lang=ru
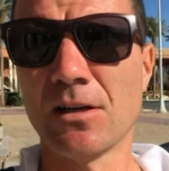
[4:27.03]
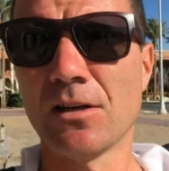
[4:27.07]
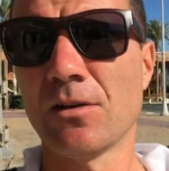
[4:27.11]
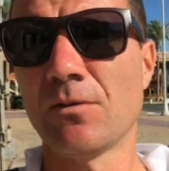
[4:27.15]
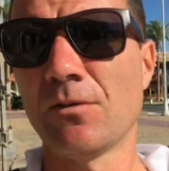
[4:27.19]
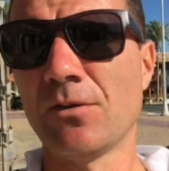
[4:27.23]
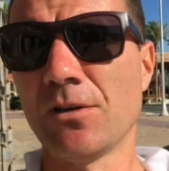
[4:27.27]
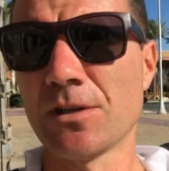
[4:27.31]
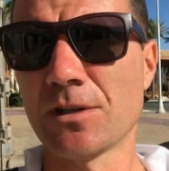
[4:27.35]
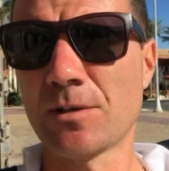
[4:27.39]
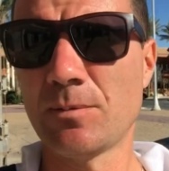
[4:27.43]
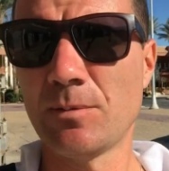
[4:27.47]

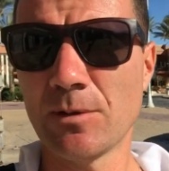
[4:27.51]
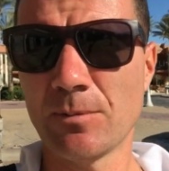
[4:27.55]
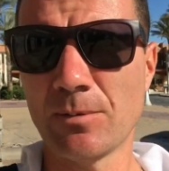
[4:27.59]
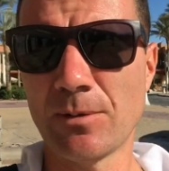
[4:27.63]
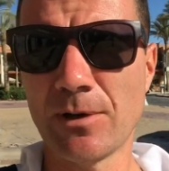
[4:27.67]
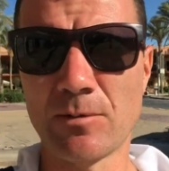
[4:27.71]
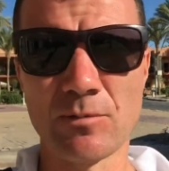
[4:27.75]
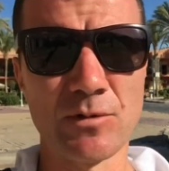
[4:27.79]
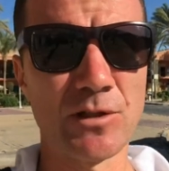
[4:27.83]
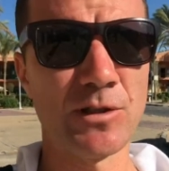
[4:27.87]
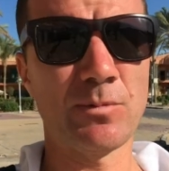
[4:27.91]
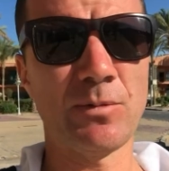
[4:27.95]
велосипед
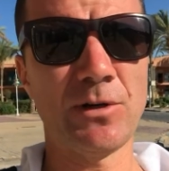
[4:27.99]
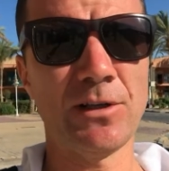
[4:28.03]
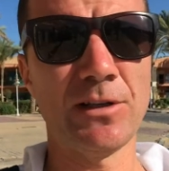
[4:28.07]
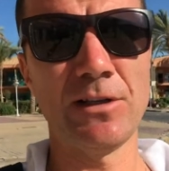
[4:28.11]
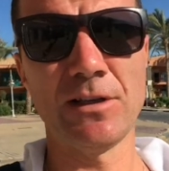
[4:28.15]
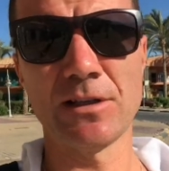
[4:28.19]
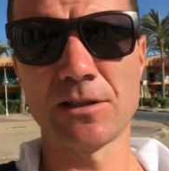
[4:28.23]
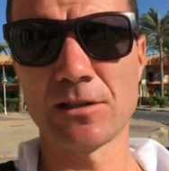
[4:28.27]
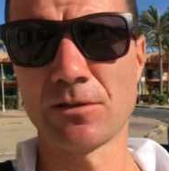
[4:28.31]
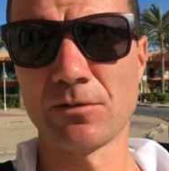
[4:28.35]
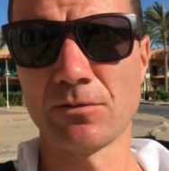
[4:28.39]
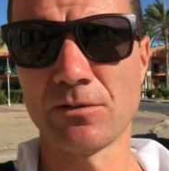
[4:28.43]
прямо с
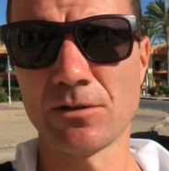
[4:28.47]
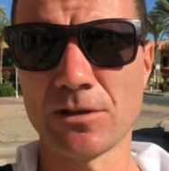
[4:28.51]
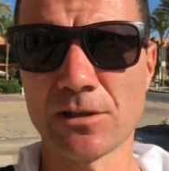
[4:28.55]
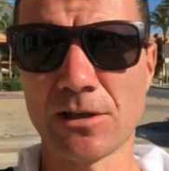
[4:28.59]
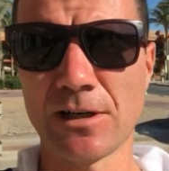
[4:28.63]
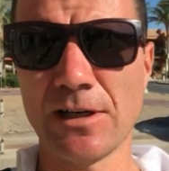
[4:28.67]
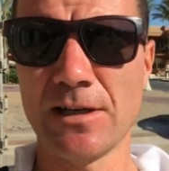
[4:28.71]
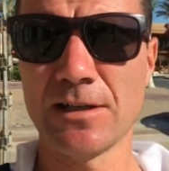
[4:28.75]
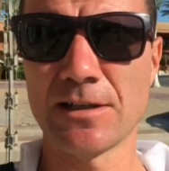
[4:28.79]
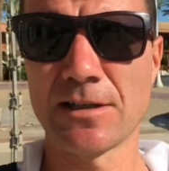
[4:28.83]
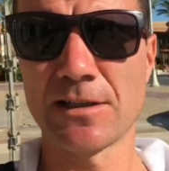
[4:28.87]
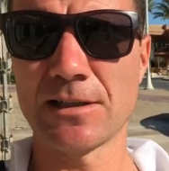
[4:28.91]
подъезда
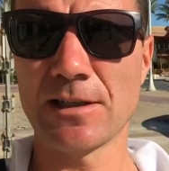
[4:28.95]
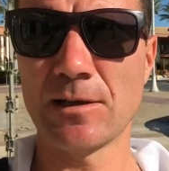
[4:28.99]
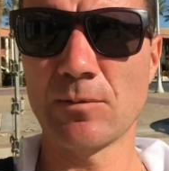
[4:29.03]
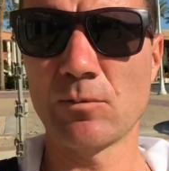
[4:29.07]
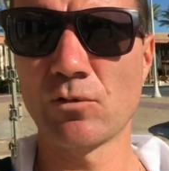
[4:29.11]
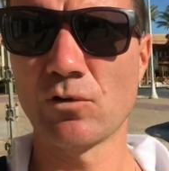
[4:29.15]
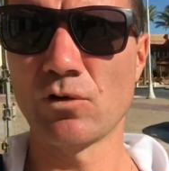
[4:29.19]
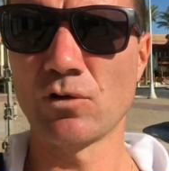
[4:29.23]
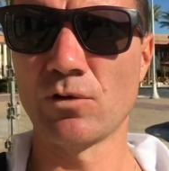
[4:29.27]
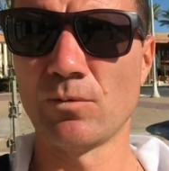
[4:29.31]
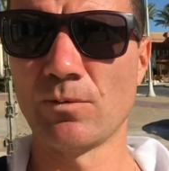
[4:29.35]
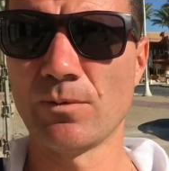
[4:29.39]
выдирали с
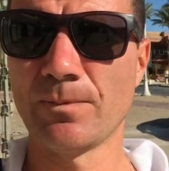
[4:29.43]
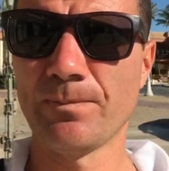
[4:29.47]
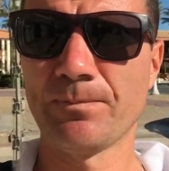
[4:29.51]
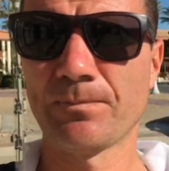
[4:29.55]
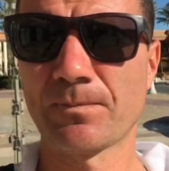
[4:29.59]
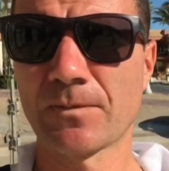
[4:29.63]
замком.